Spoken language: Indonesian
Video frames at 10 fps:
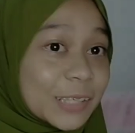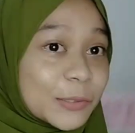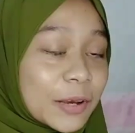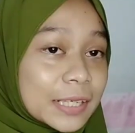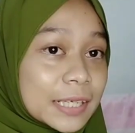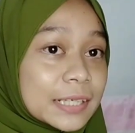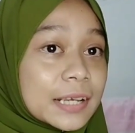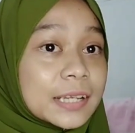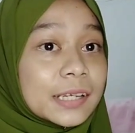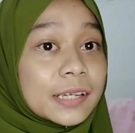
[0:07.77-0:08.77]
Langsung aja,
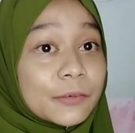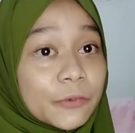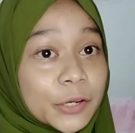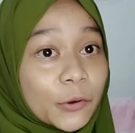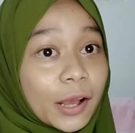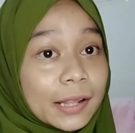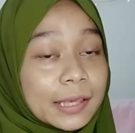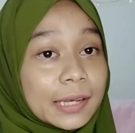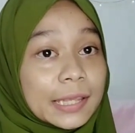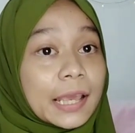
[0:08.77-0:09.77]
jadi di video
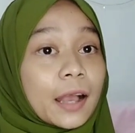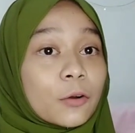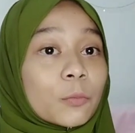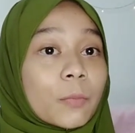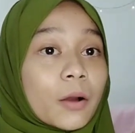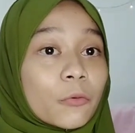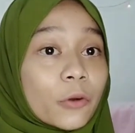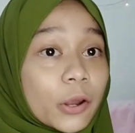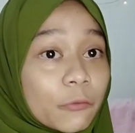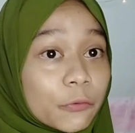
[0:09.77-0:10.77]
kali ini Aku mau
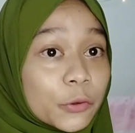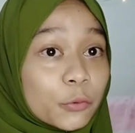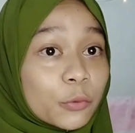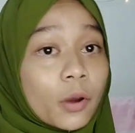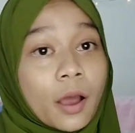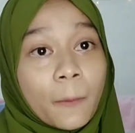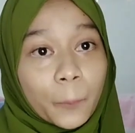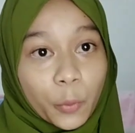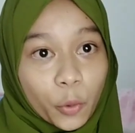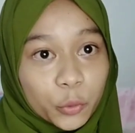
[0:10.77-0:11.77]
review
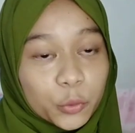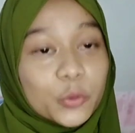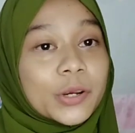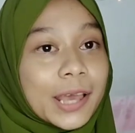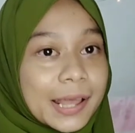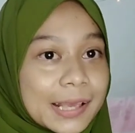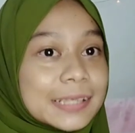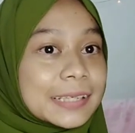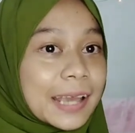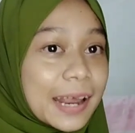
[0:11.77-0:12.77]
produk dari
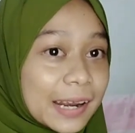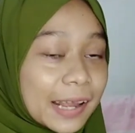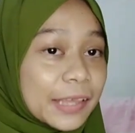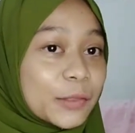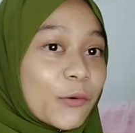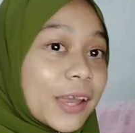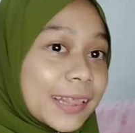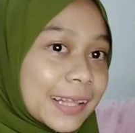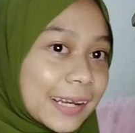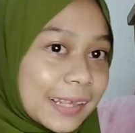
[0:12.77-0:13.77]
Scarlett
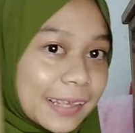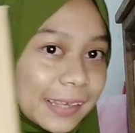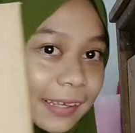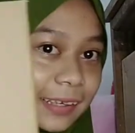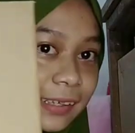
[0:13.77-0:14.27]
Whitening